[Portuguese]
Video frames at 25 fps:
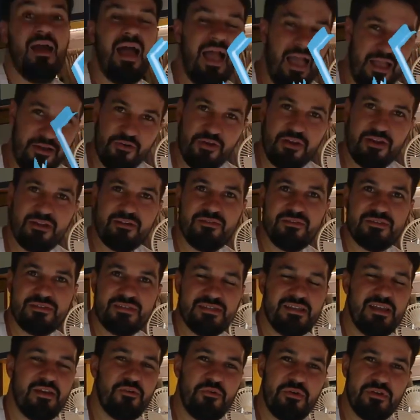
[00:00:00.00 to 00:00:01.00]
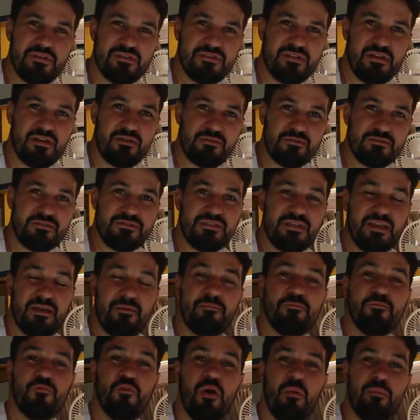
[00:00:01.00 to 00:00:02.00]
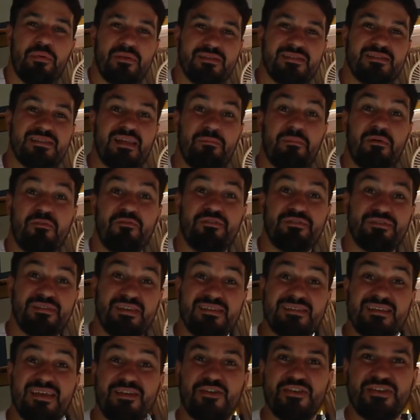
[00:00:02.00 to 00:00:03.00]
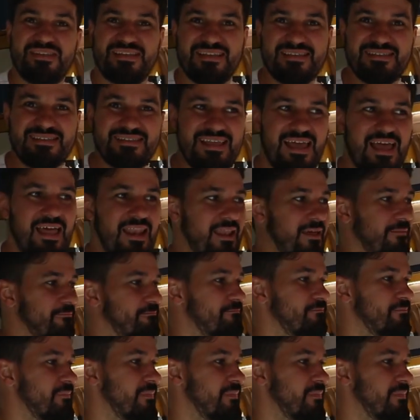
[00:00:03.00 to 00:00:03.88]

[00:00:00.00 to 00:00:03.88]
Agora que vocês já conheceram a cozinha, vou apresentar para vocês a nossa sala.